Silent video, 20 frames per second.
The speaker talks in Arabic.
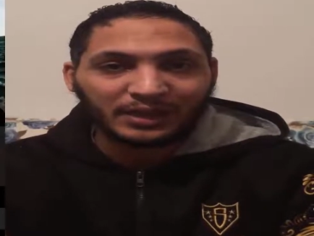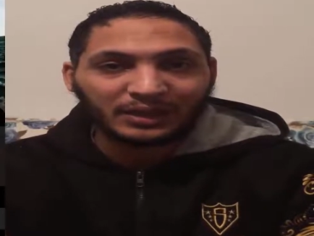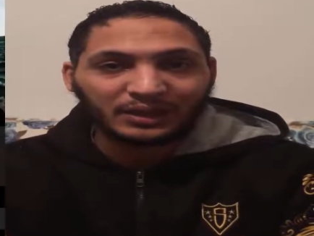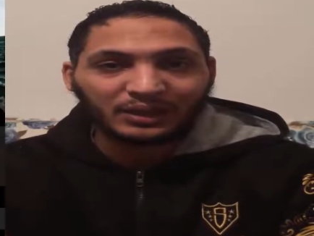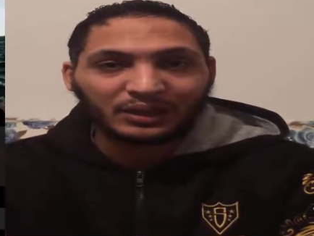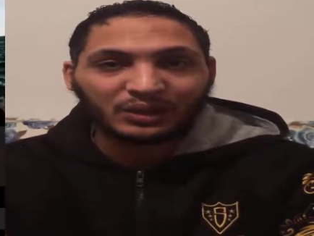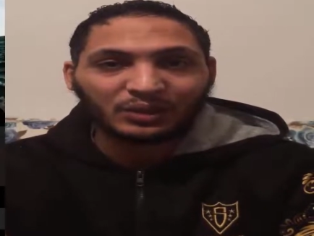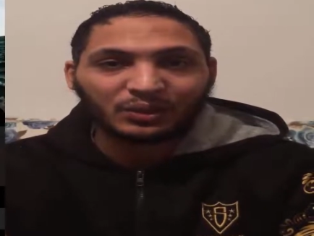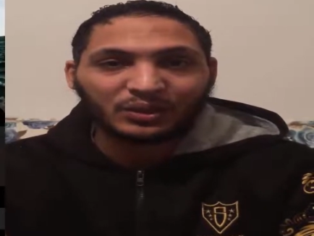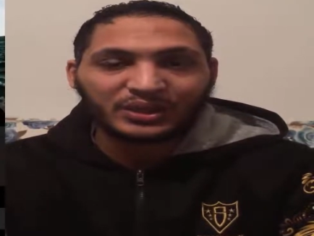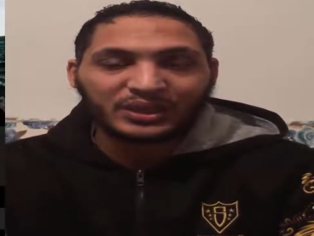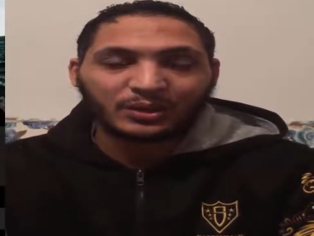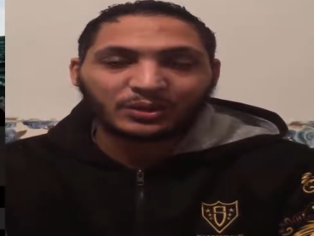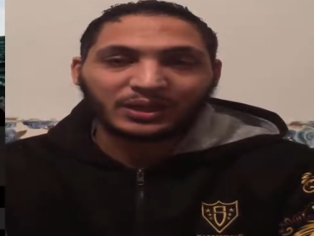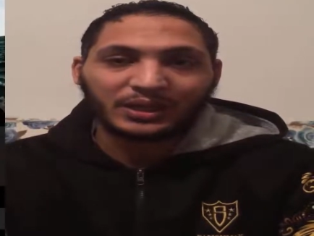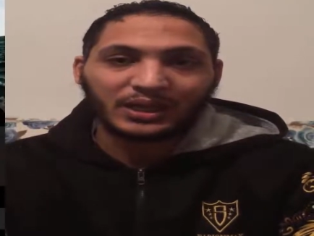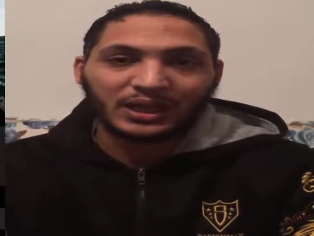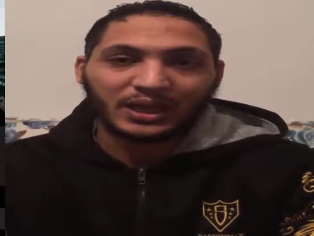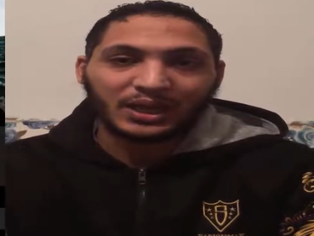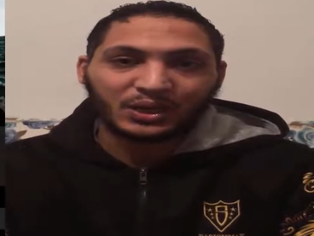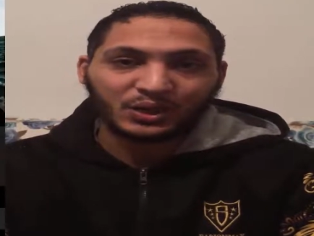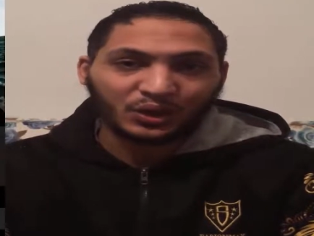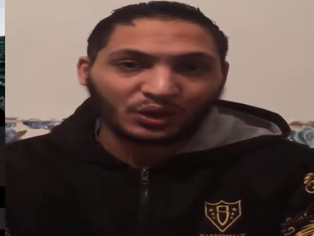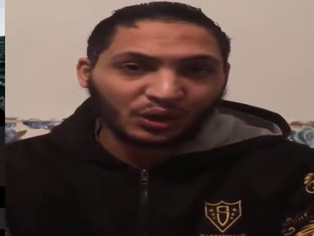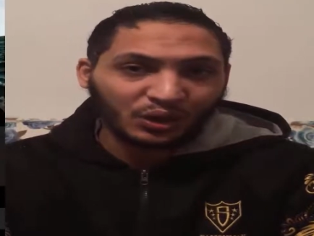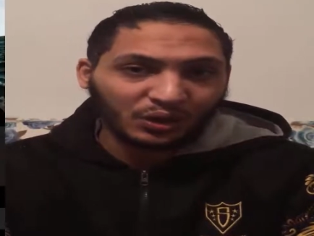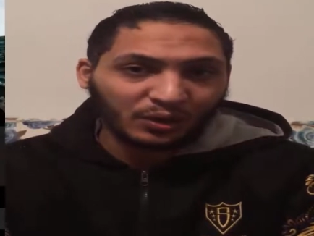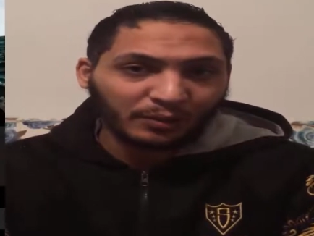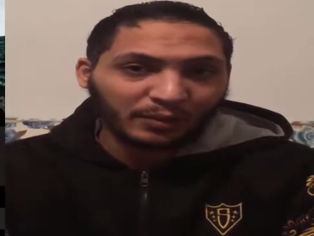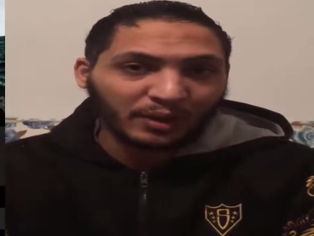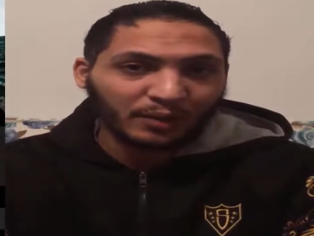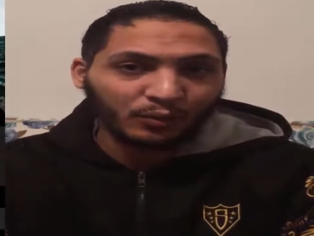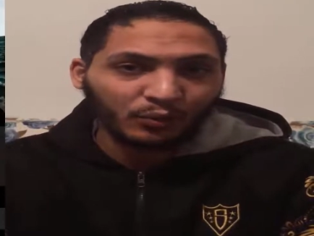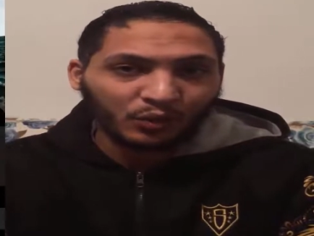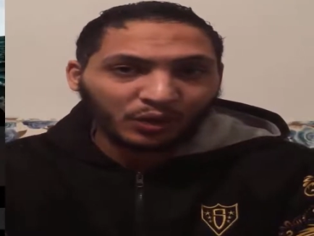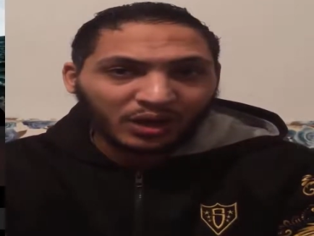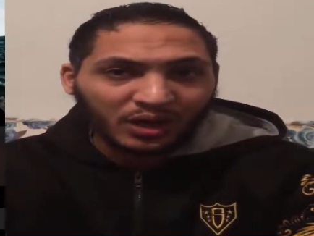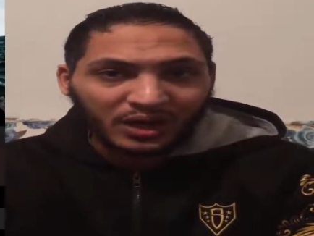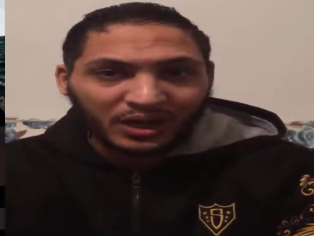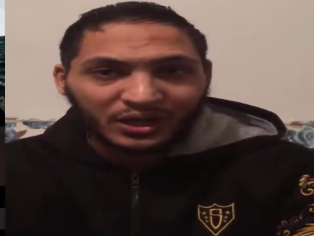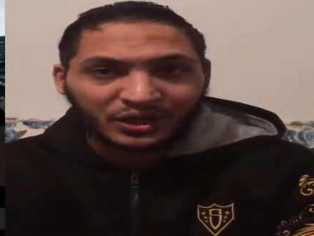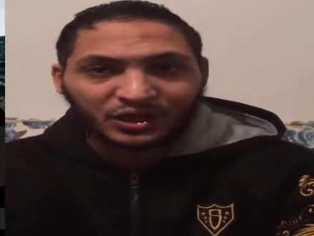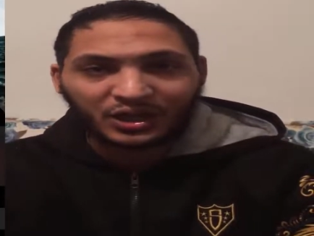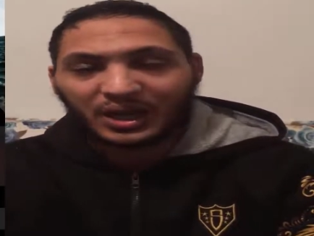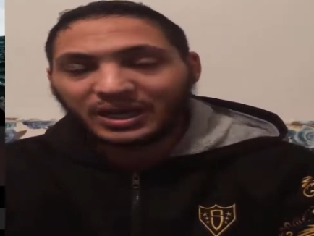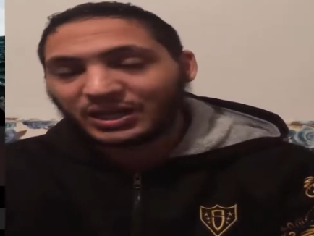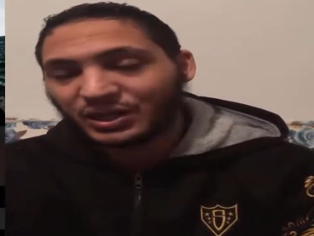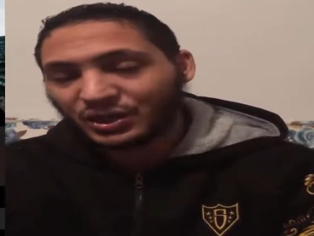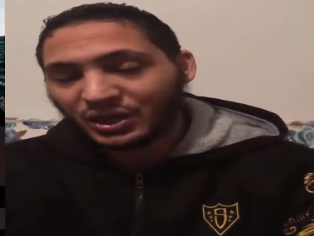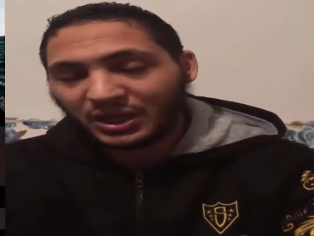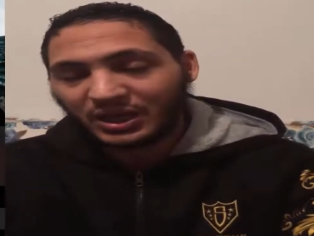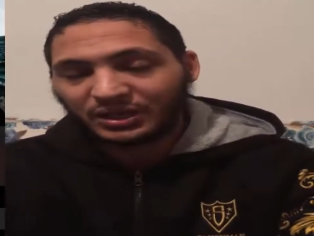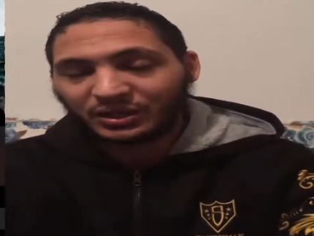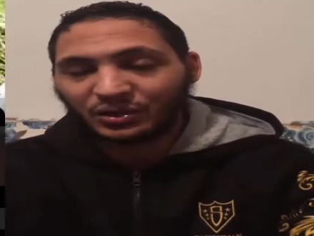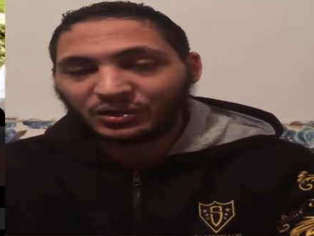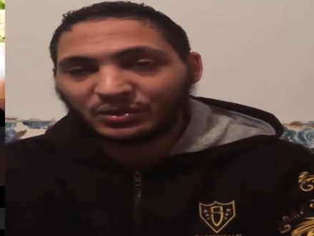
اللي هو سواء كان سحب أمواج أي شيء أنت